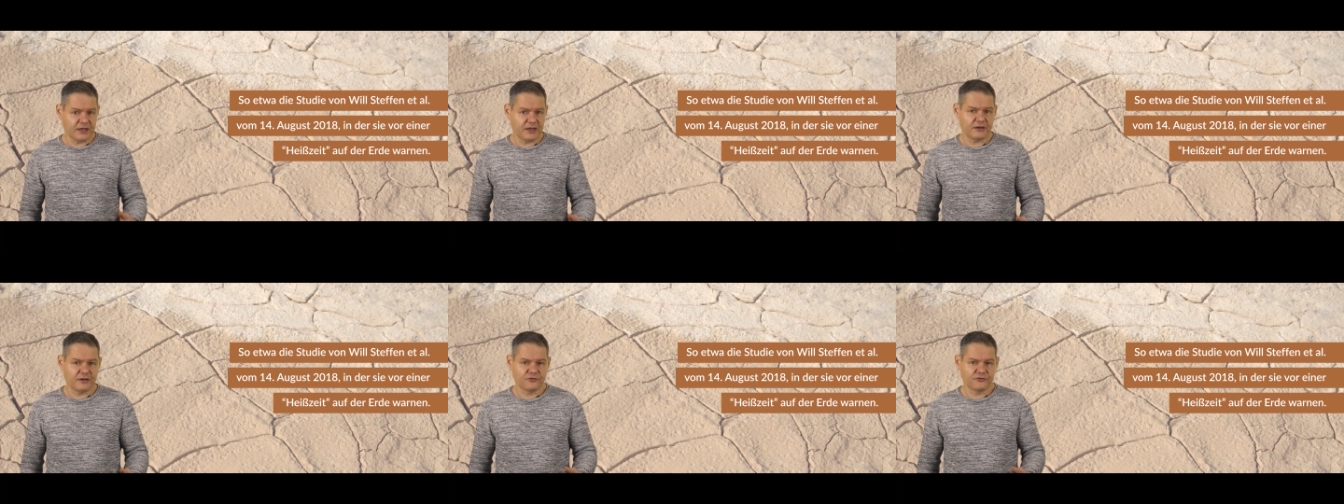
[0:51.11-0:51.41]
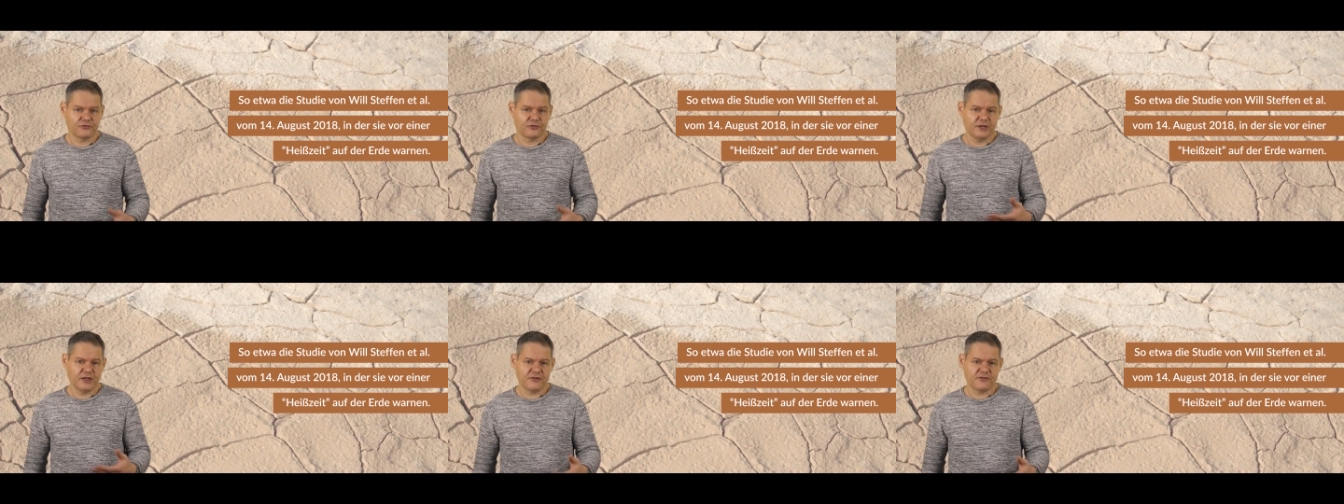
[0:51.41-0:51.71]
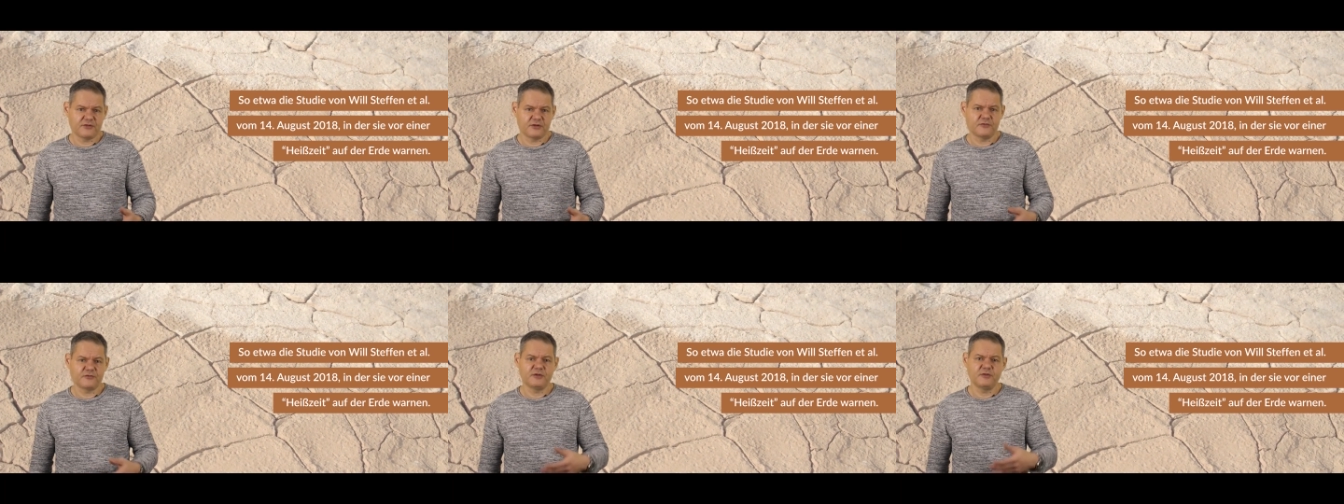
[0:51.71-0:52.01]
Erde schon
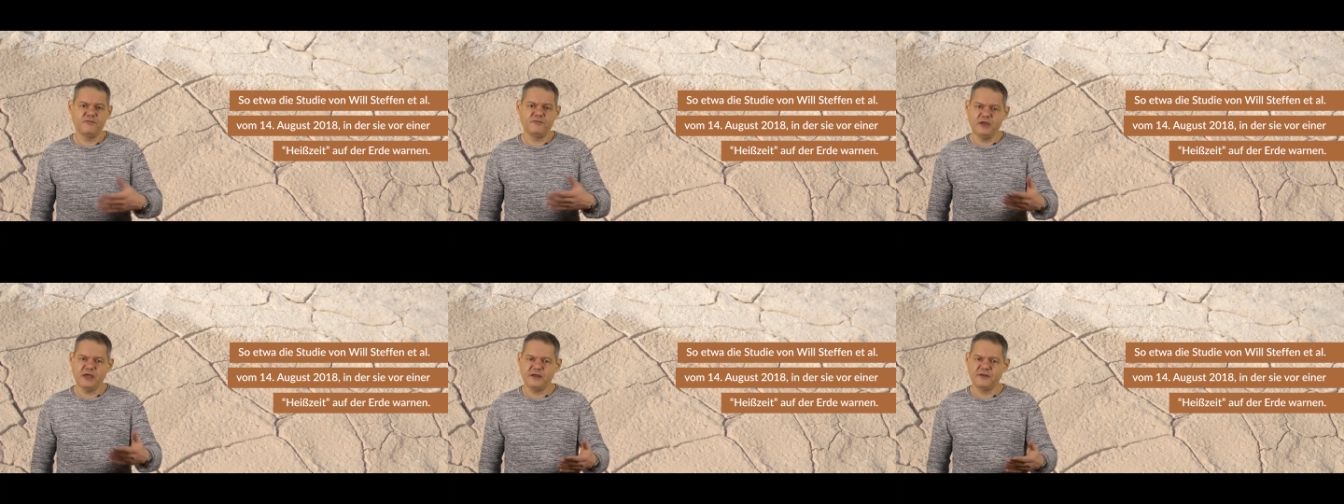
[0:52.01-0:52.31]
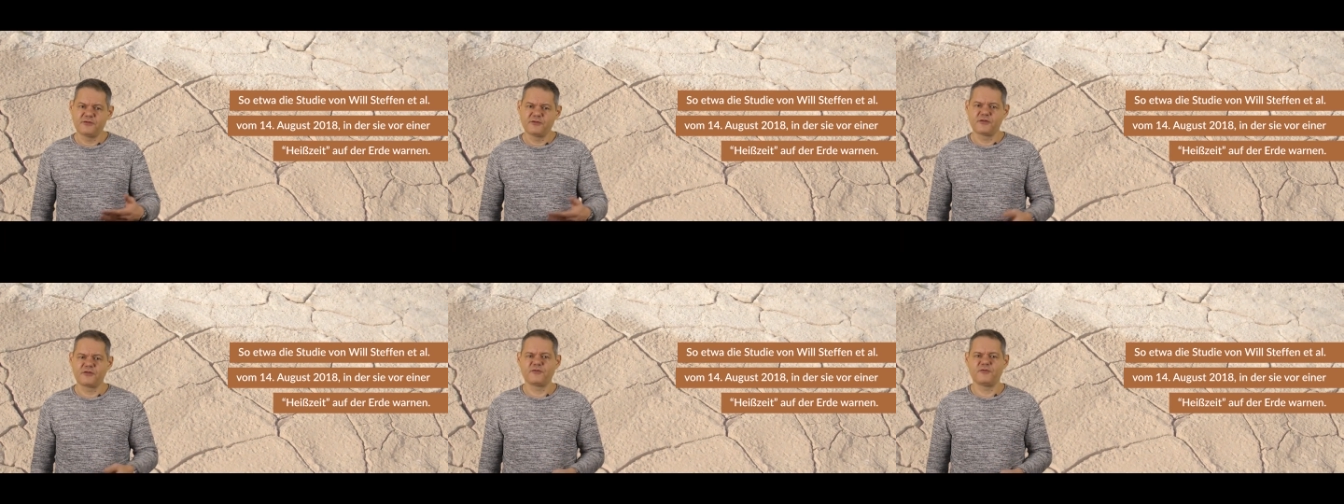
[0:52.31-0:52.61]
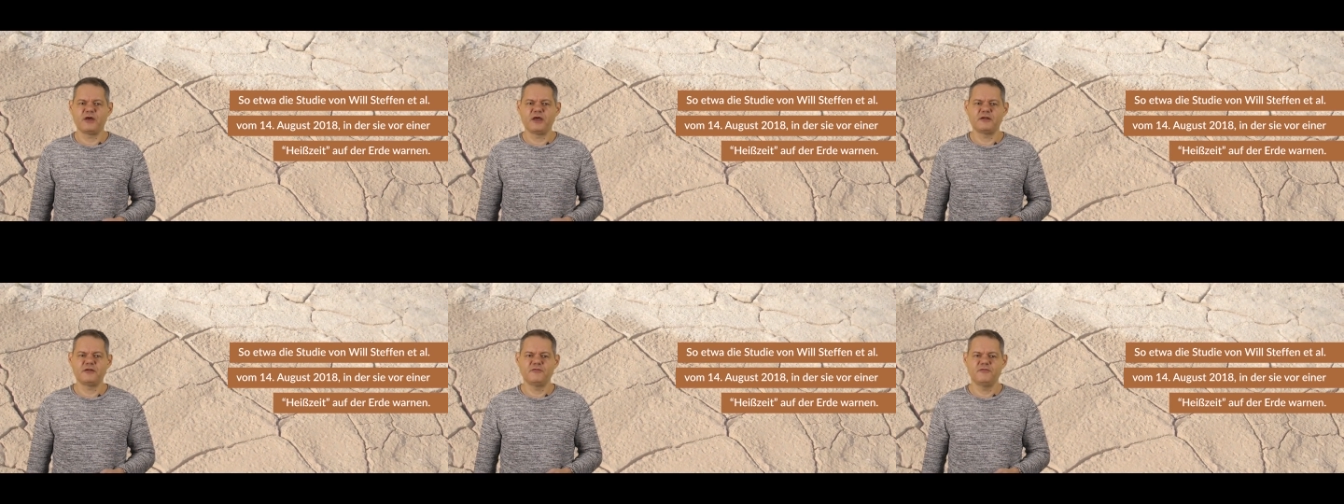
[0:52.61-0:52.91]
jetzt auf dem Weg zur
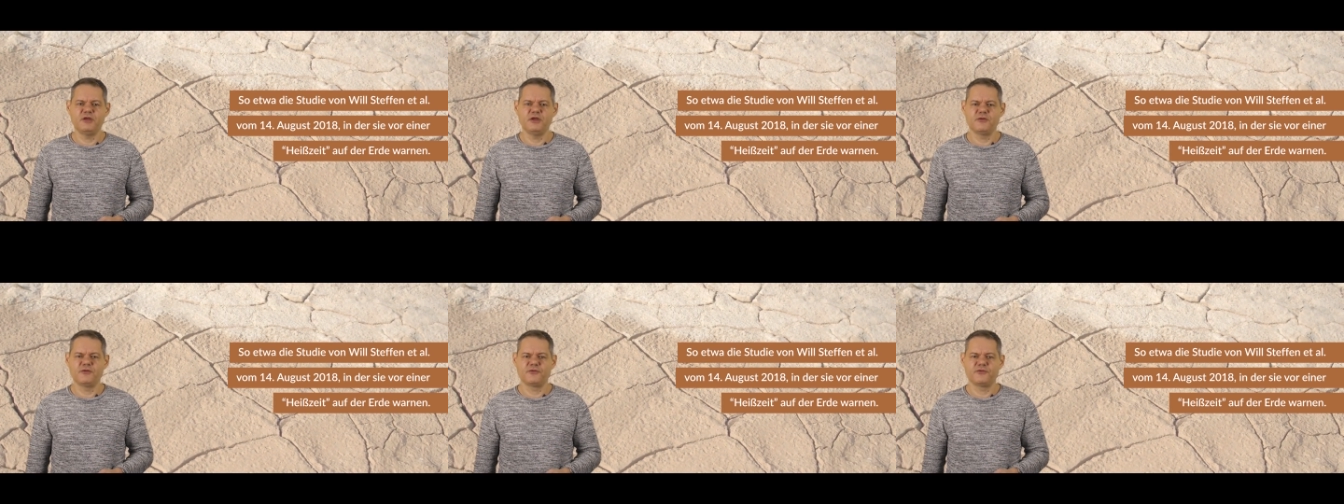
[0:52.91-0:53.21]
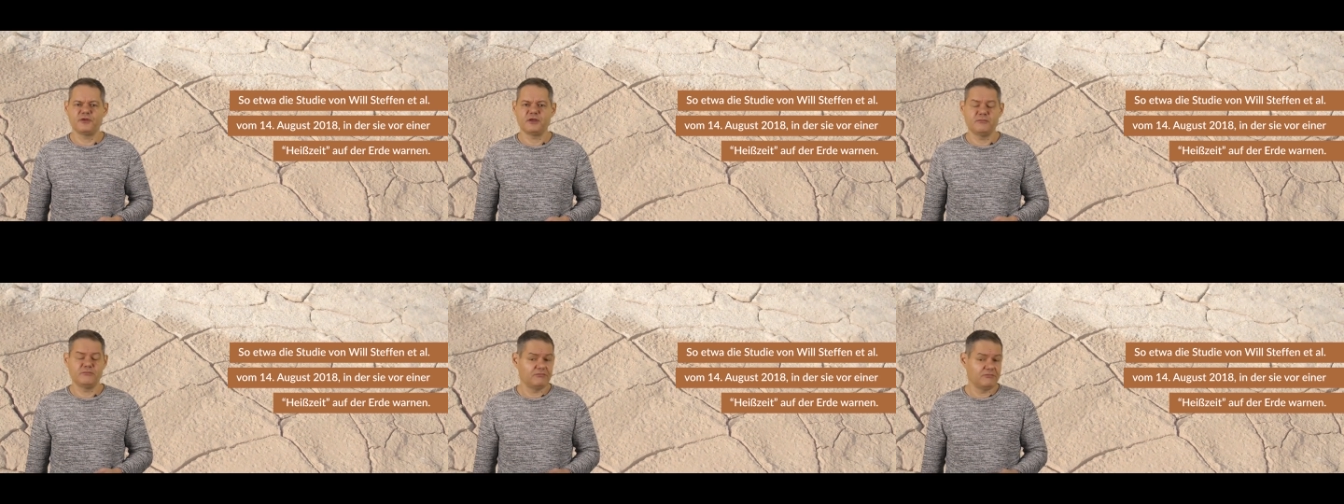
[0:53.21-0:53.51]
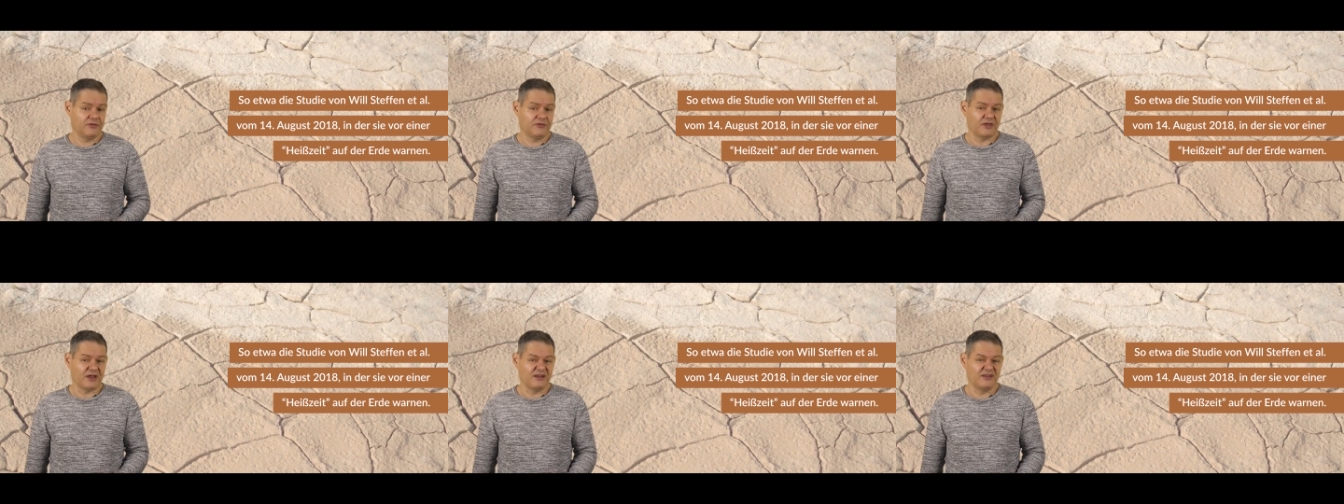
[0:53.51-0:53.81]
zweiten Venus sehen,
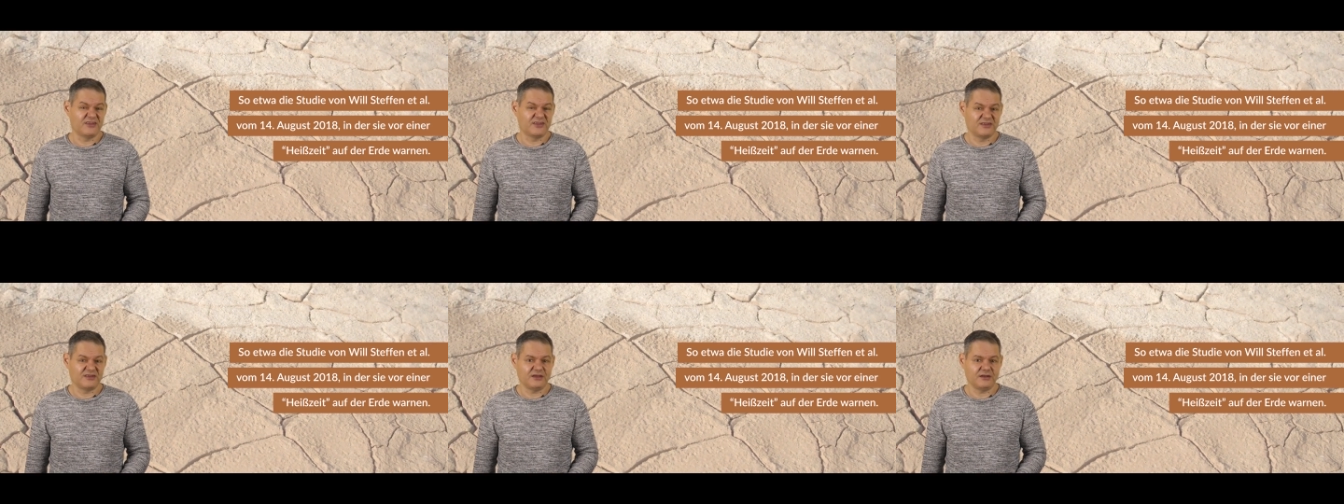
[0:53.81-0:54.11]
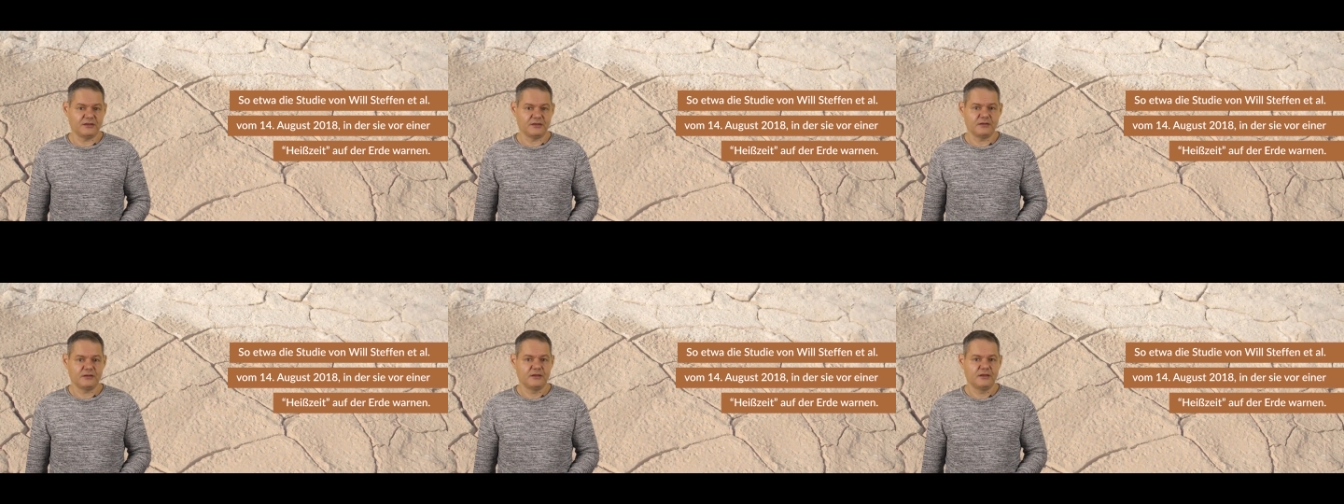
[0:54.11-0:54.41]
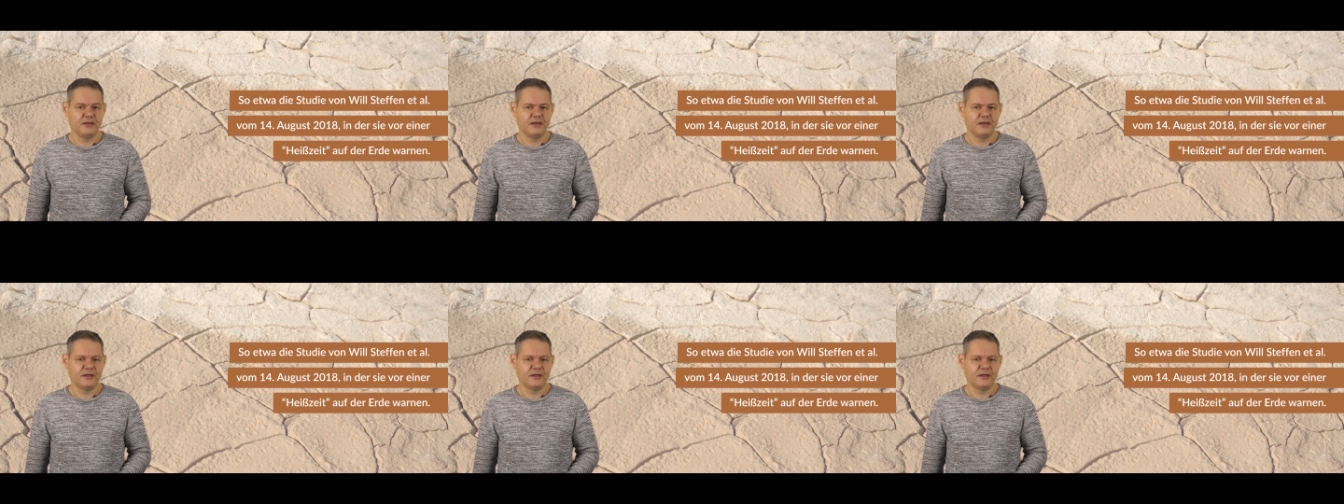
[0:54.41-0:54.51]
ist alles drin.